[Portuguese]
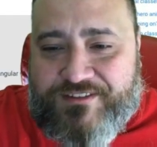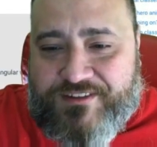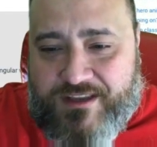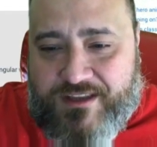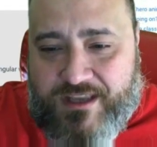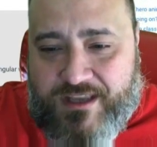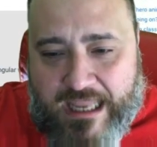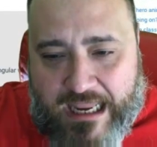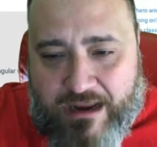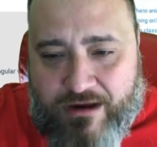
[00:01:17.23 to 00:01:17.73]

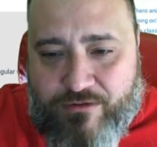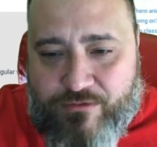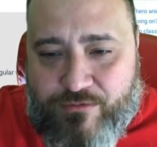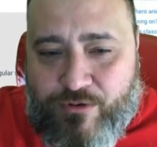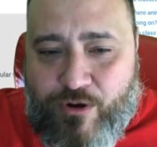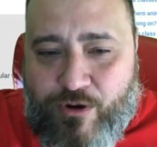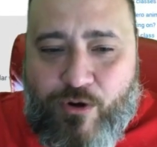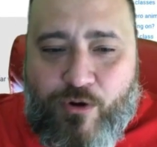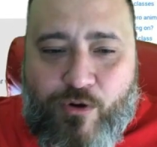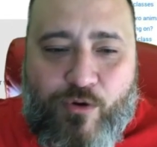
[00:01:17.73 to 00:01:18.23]
em
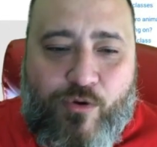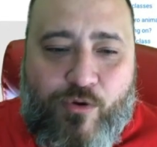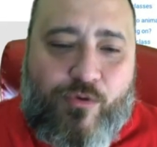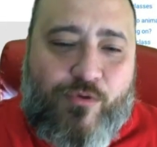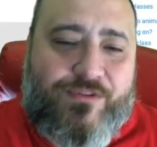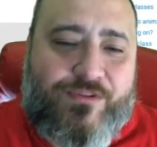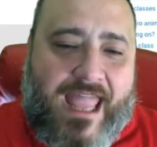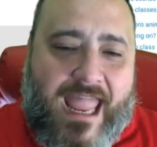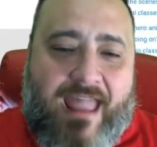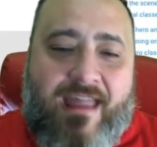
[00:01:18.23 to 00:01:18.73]

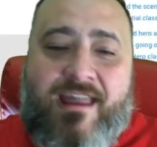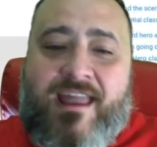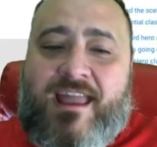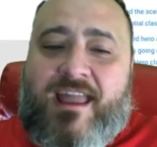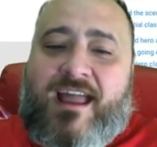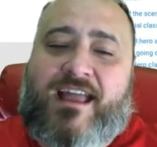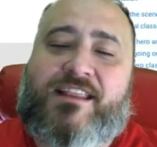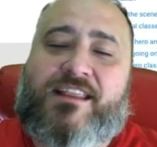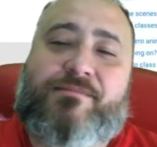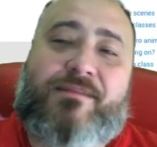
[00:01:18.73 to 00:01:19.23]
Hero, né?
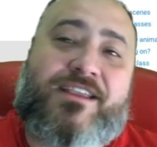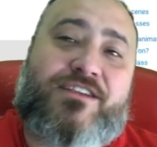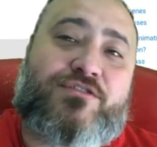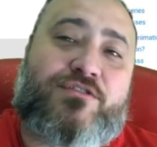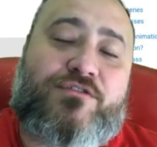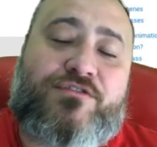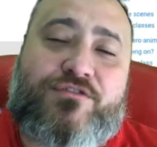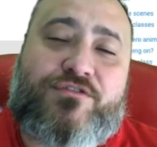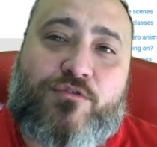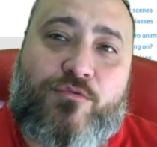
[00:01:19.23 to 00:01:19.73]

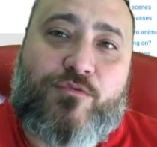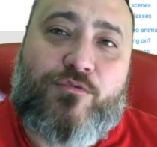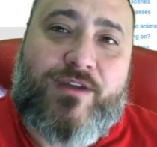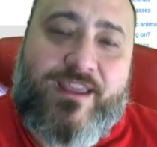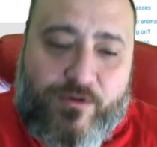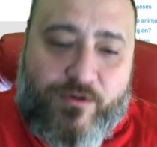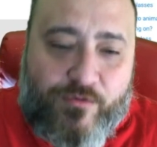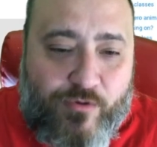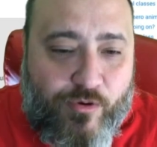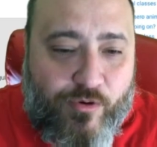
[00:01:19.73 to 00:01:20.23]
Animations com
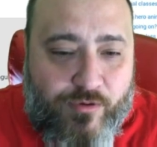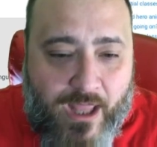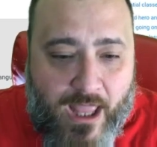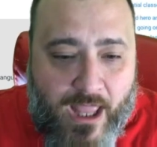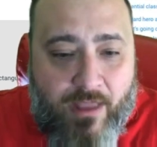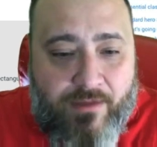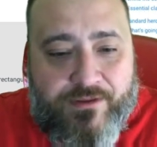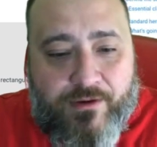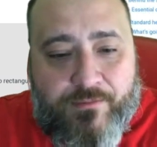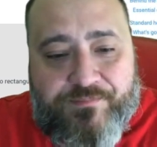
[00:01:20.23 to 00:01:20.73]
Hero.
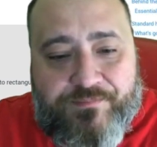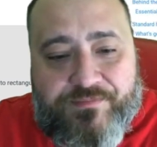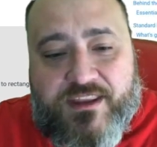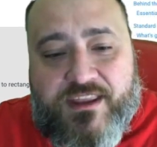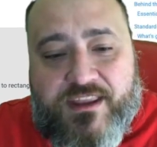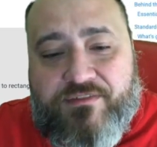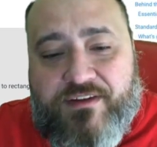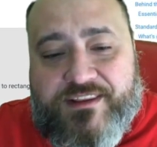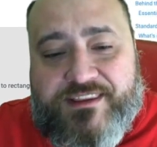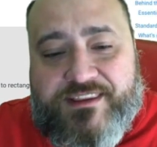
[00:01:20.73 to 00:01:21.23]
Então, o
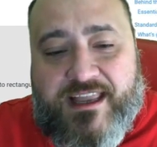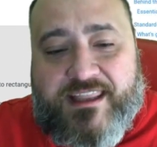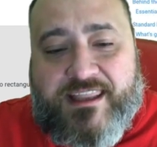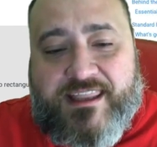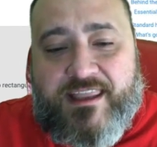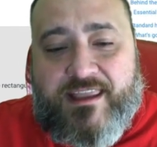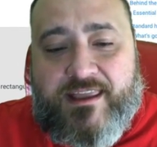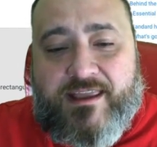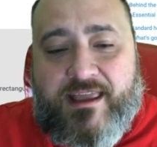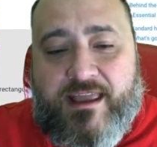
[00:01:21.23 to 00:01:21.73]
que vai ter
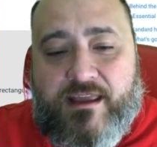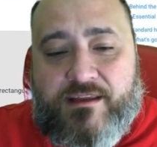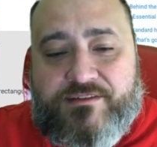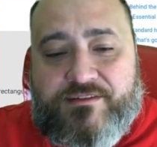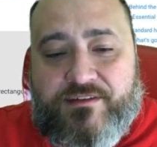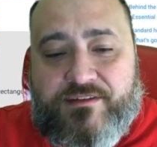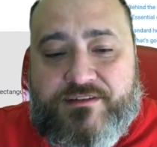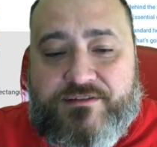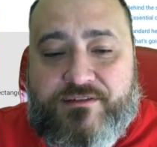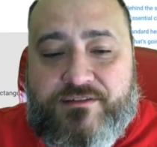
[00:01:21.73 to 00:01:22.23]
aqui? É, a
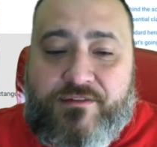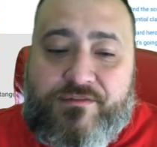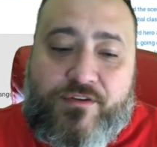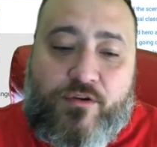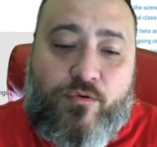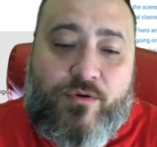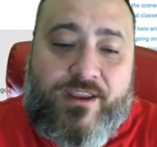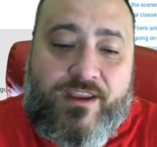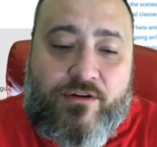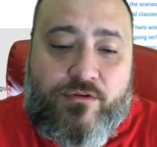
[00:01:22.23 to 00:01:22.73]
gente vai ver
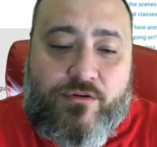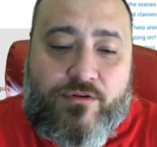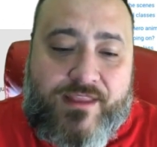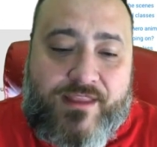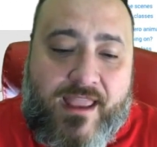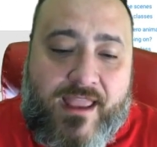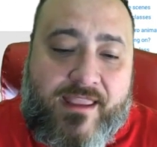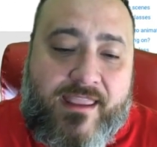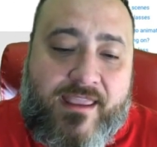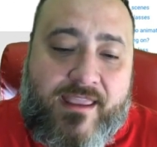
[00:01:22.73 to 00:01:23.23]
o Hero,
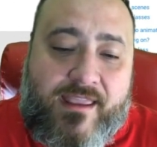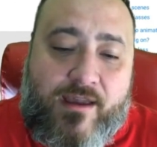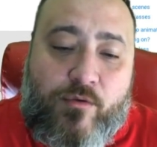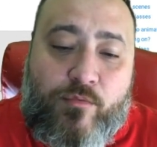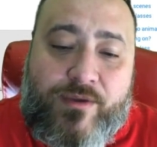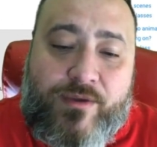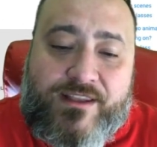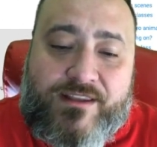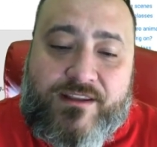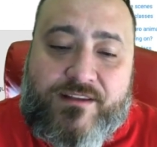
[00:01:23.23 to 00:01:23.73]
né? Que é
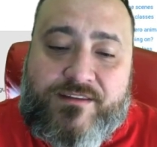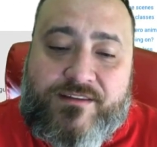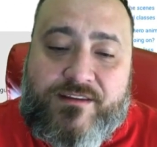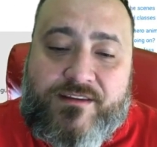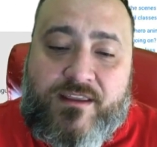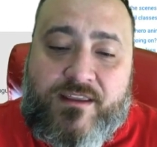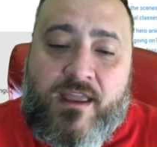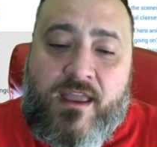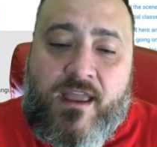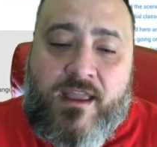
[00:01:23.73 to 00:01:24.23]
um edit
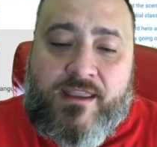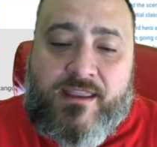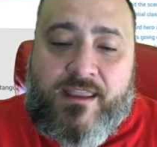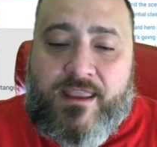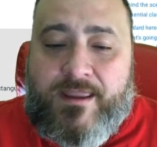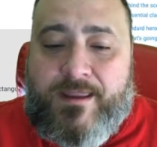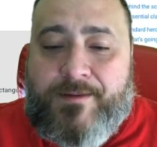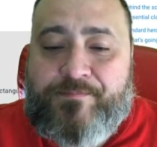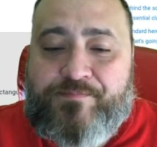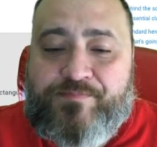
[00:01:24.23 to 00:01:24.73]

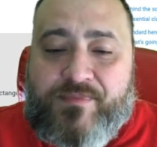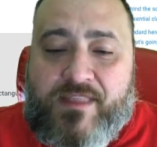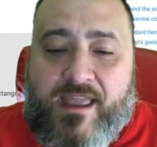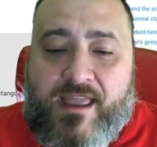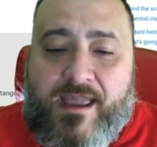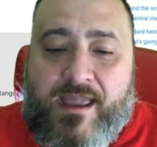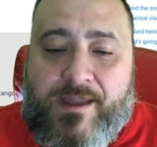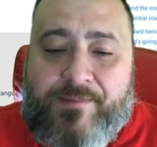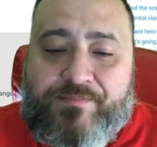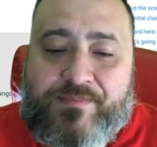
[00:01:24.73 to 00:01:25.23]
que
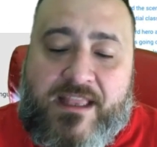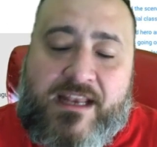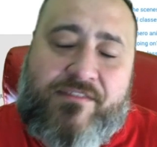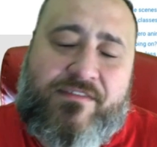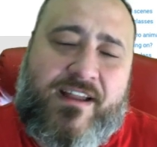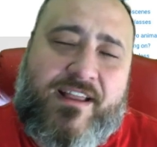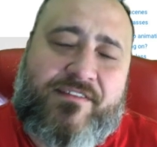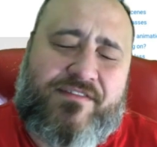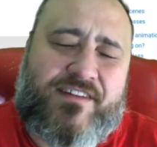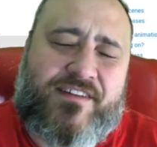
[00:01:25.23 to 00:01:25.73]
é, ele
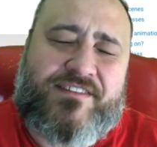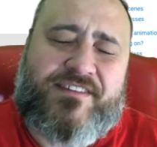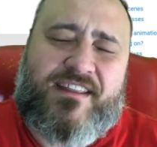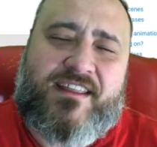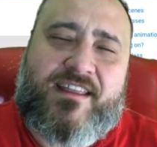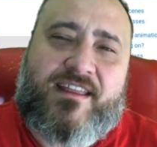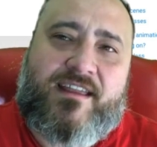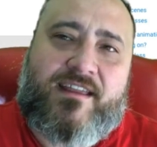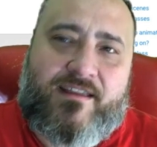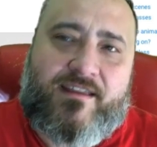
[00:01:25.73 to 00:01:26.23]
vai
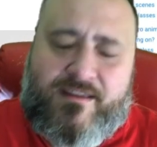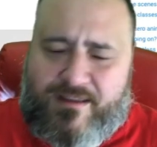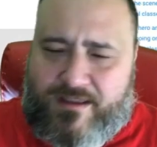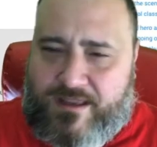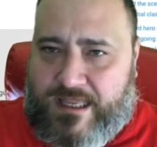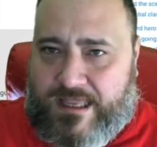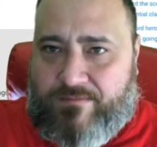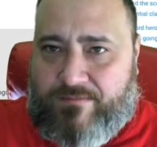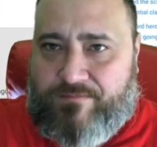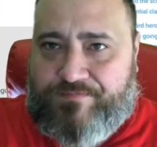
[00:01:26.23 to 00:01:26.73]
fazer
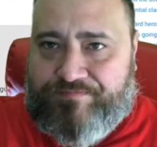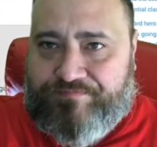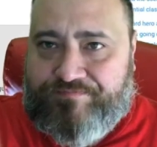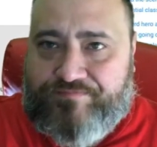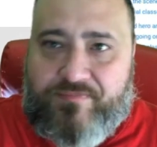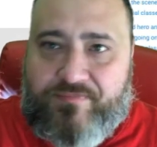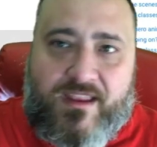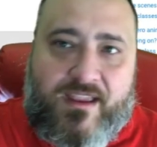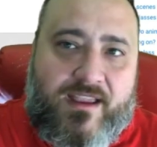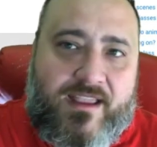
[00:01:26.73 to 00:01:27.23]
é,
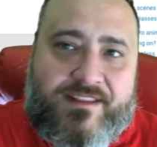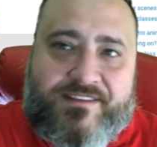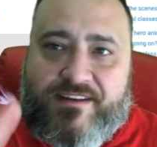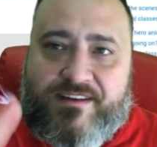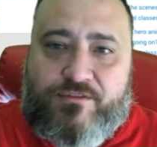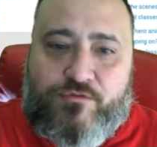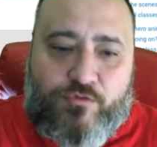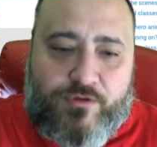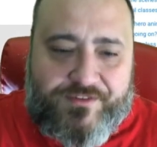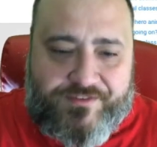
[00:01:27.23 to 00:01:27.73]

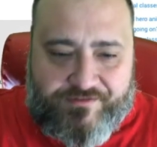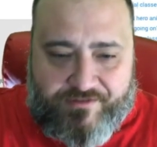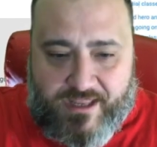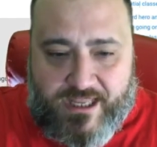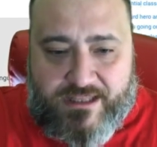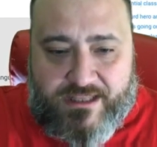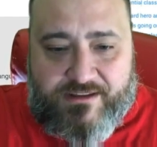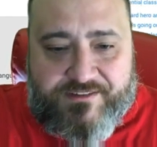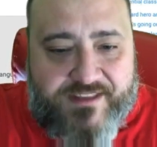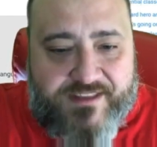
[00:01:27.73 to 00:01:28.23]
entre duas
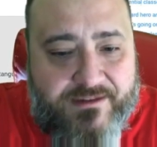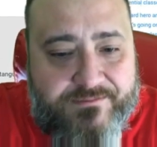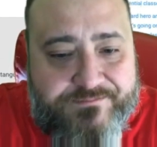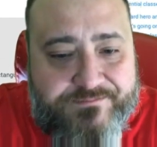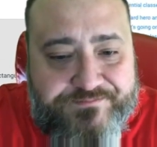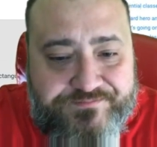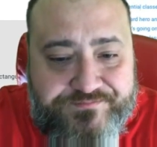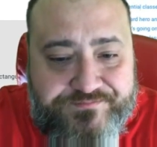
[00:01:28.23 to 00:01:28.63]
cenas, né?